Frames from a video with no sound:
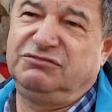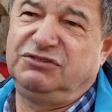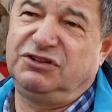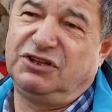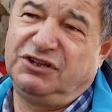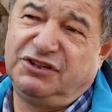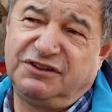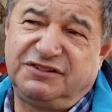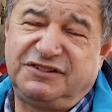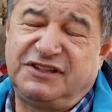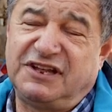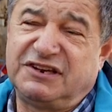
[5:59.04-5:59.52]

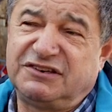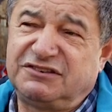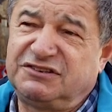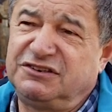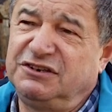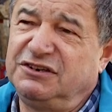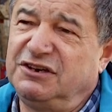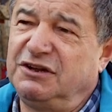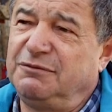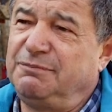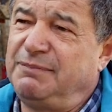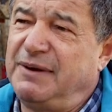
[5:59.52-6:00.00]
To jest
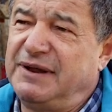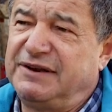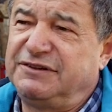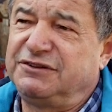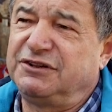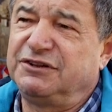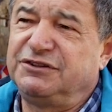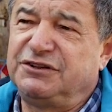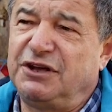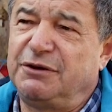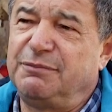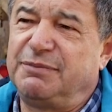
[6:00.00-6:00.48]
też no,
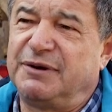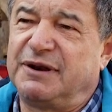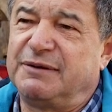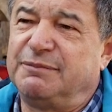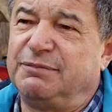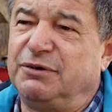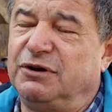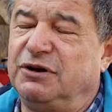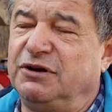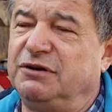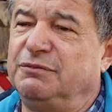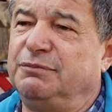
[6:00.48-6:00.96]
bardzo dobre,
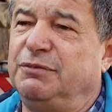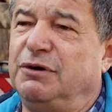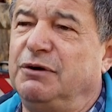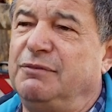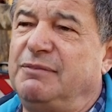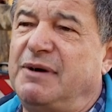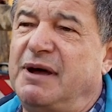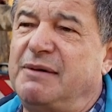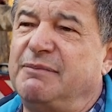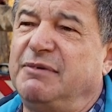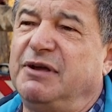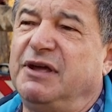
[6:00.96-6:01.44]
bo, bo
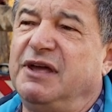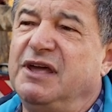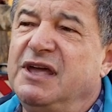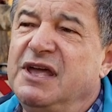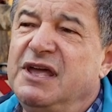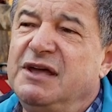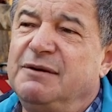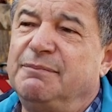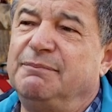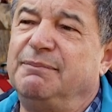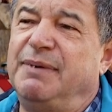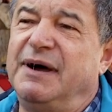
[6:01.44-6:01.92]
mamy
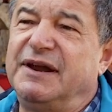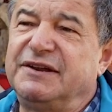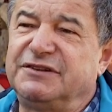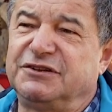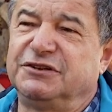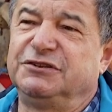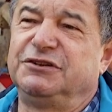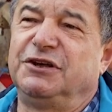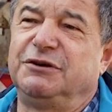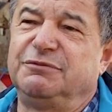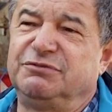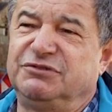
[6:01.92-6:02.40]

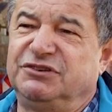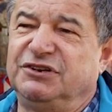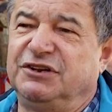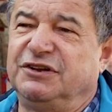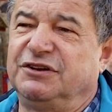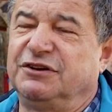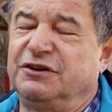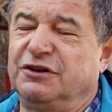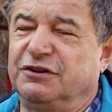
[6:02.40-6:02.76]
bardzo dobry